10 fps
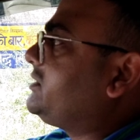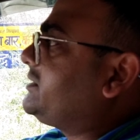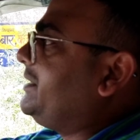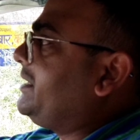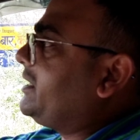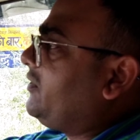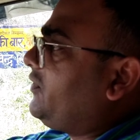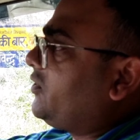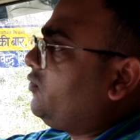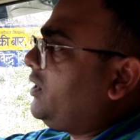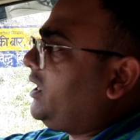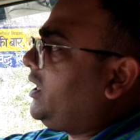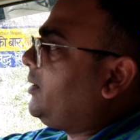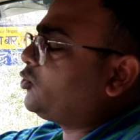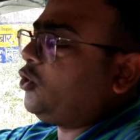जिस दिन रिकवर हुआ
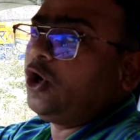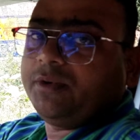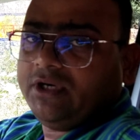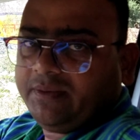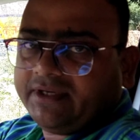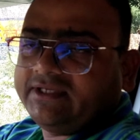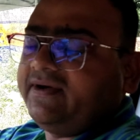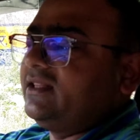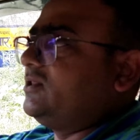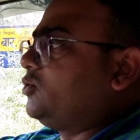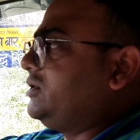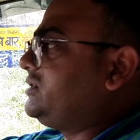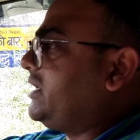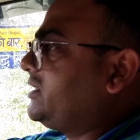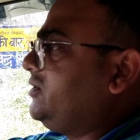हम तो और भी नहीं भेजने वाले थे दो
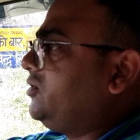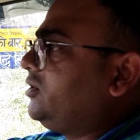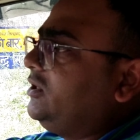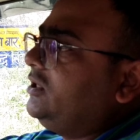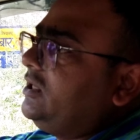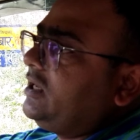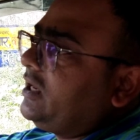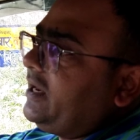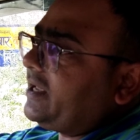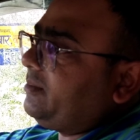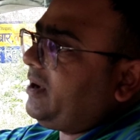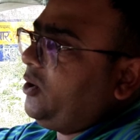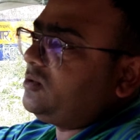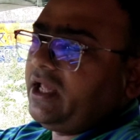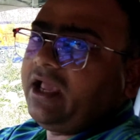तीन चार दिनों लेकिन
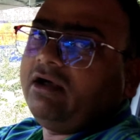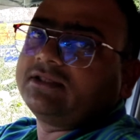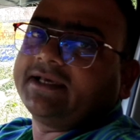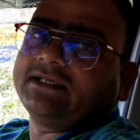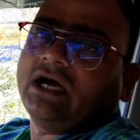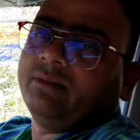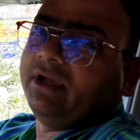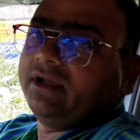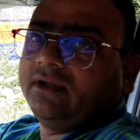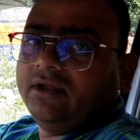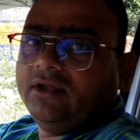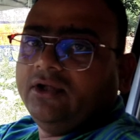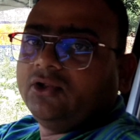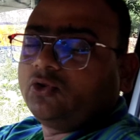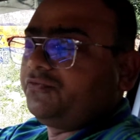मालूम चला कि कल से एग्ज़ाम है
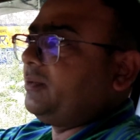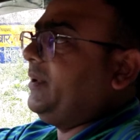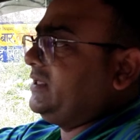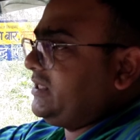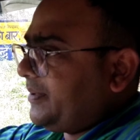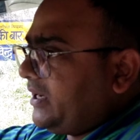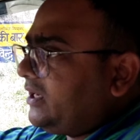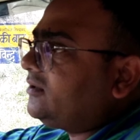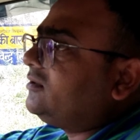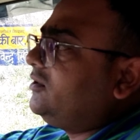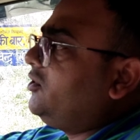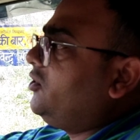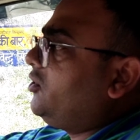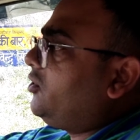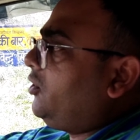तो फिर भेजना पड़ा
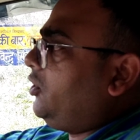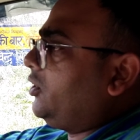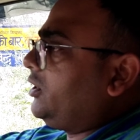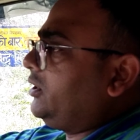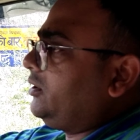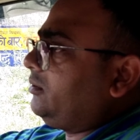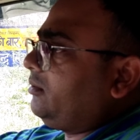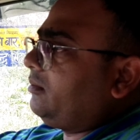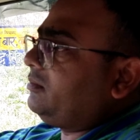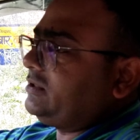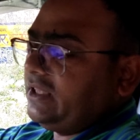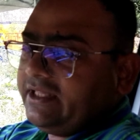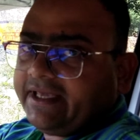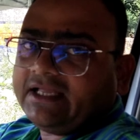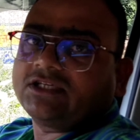और
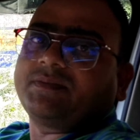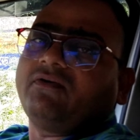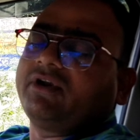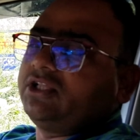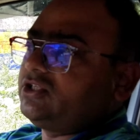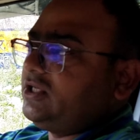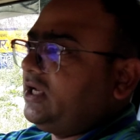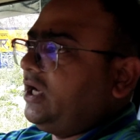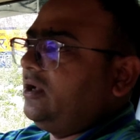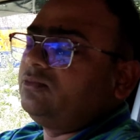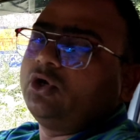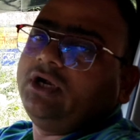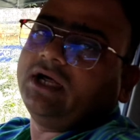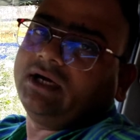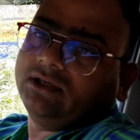जल्दी कैचिंग पावर अच्छी है
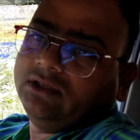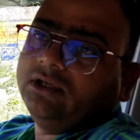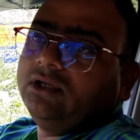अलहमदिल्ला